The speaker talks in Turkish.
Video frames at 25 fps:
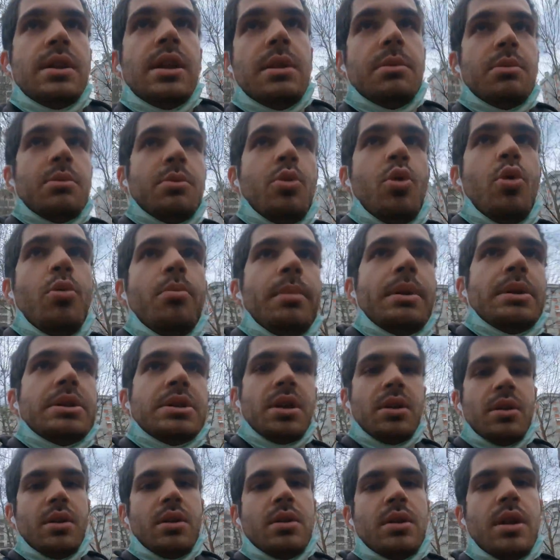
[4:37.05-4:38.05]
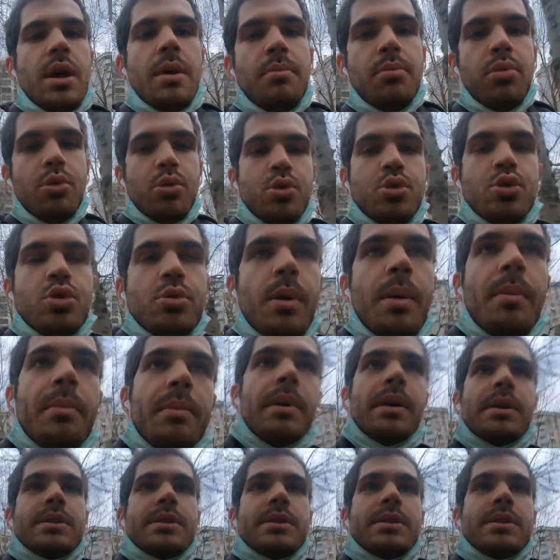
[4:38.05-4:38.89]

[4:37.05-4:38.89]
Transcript: Dediğim gibi 15 dakika tempolu yürümem